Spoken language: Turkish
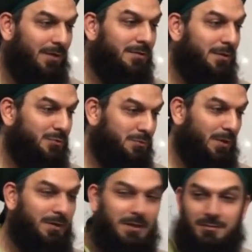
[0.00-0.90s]
Allah
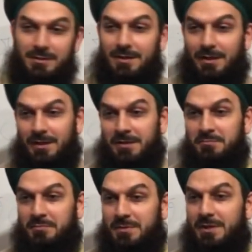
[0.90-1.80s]
Subhanahu ve
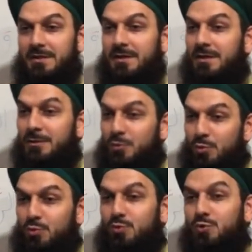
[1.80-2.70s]
Teala'nın
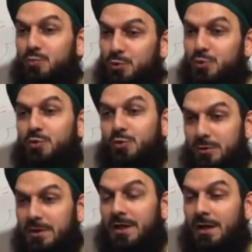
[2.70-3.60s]
unutmuş
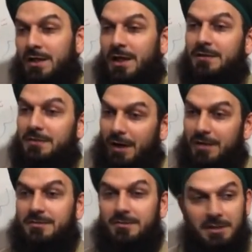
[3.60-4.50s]
kullara kendini
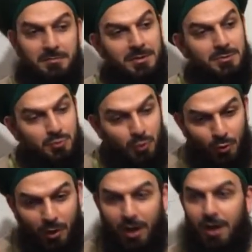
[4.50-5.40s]
hatırlatmak için
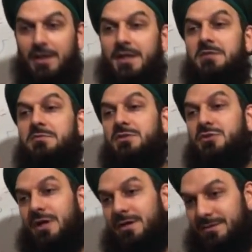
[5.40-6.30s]
çok aleni bir
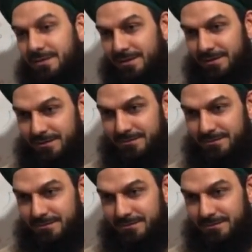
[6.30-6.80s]
işareti yani.